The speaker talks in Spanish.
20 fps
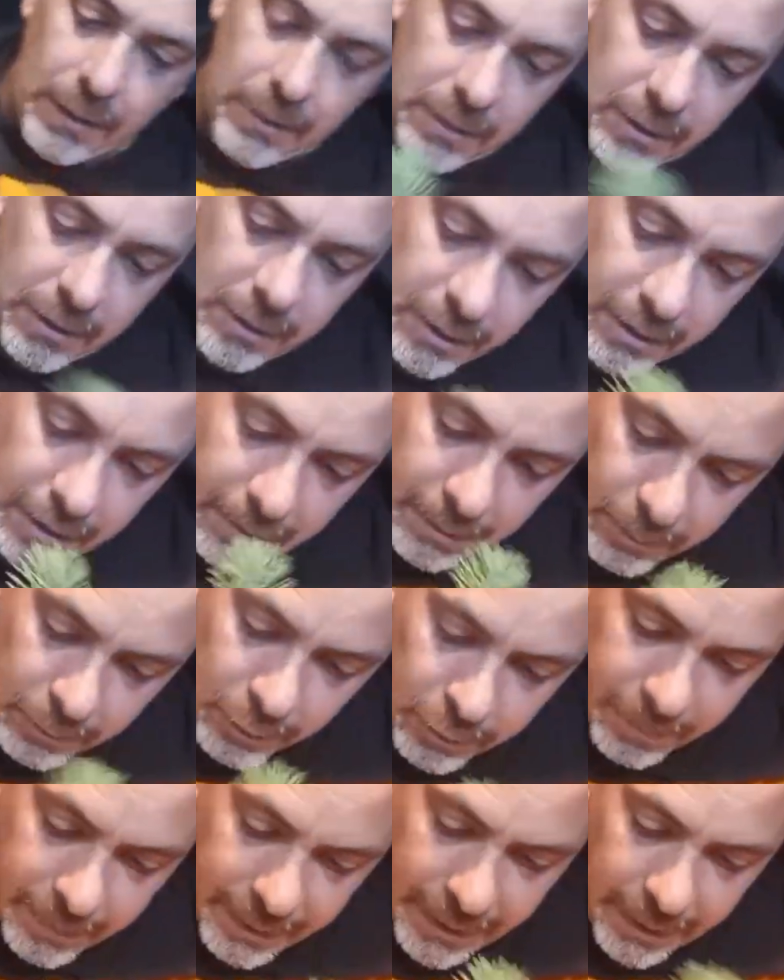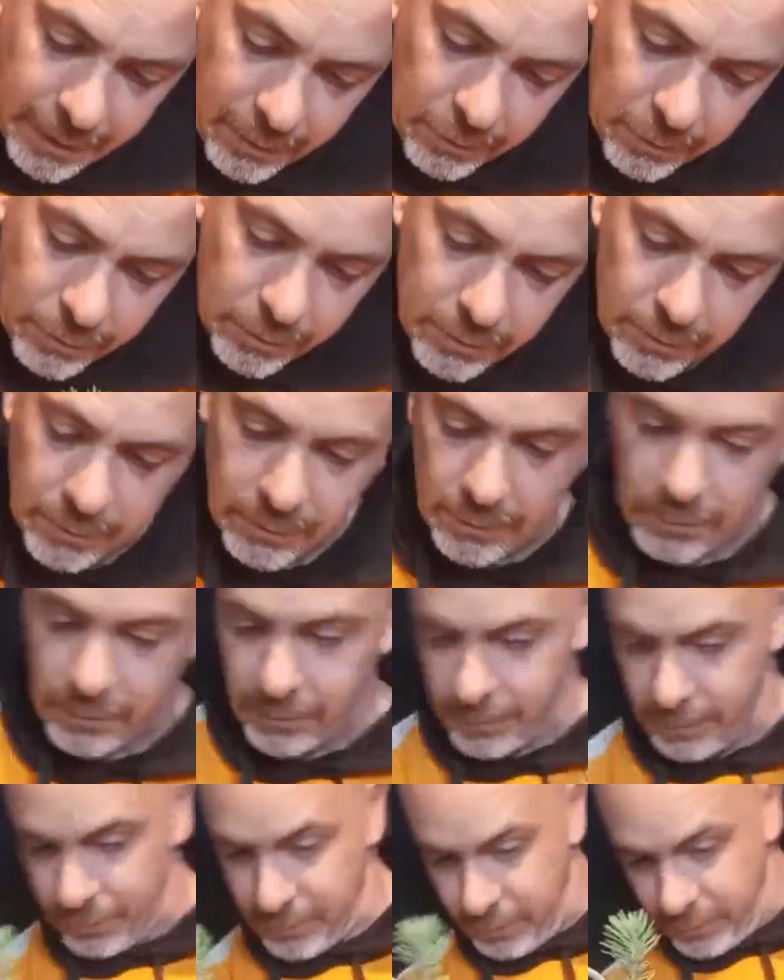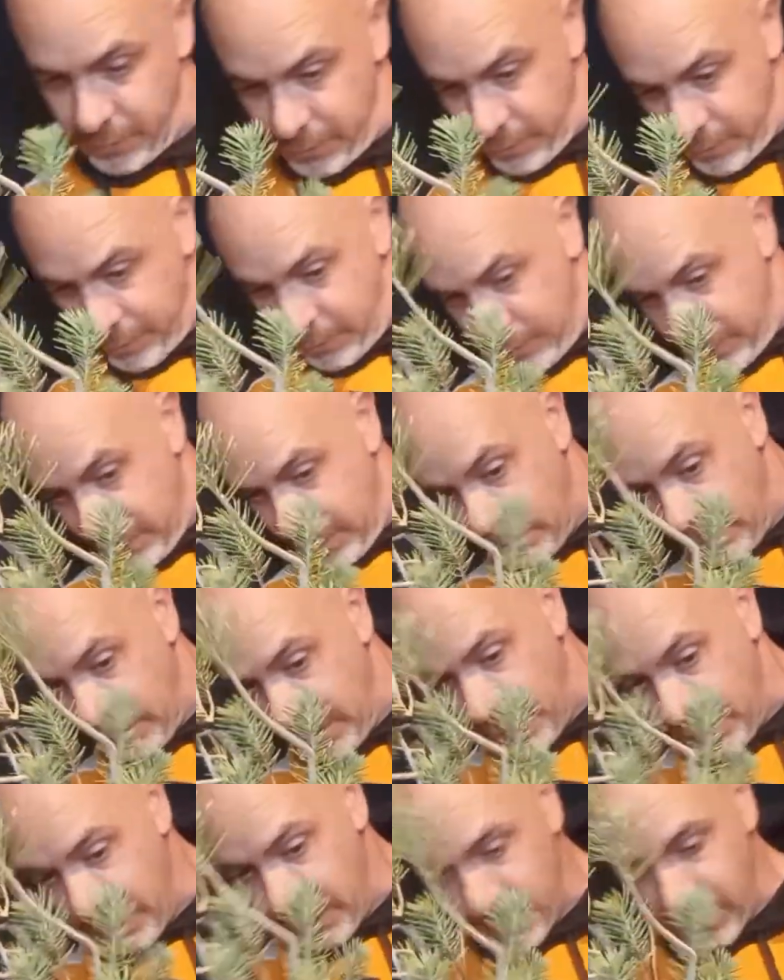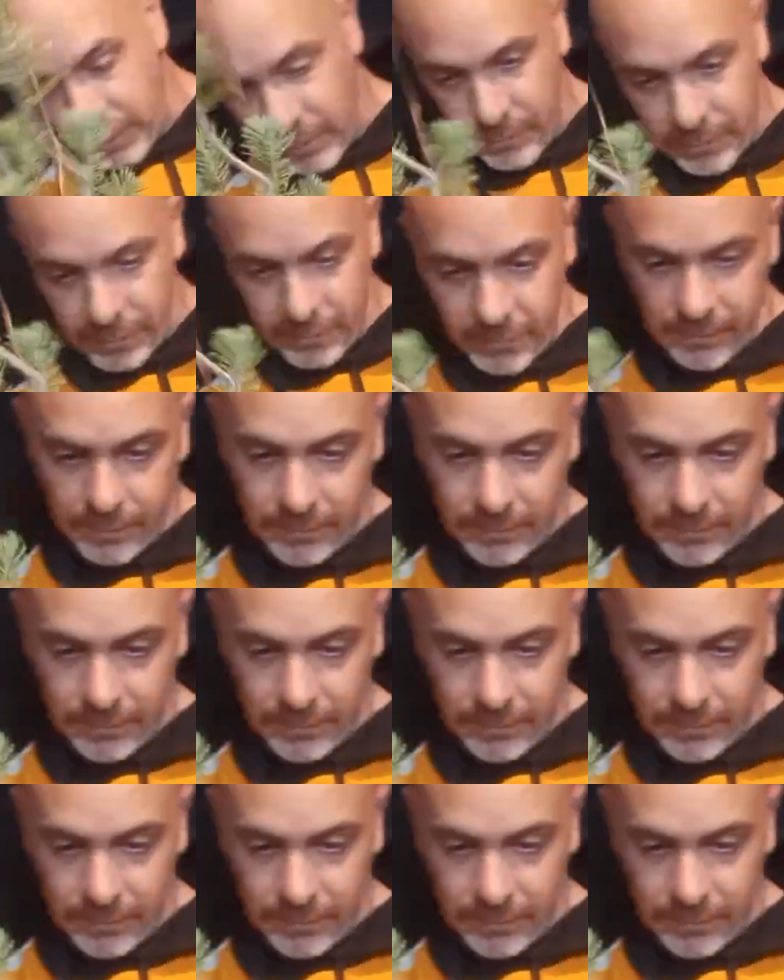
este sí que vamos pegados uno con el otro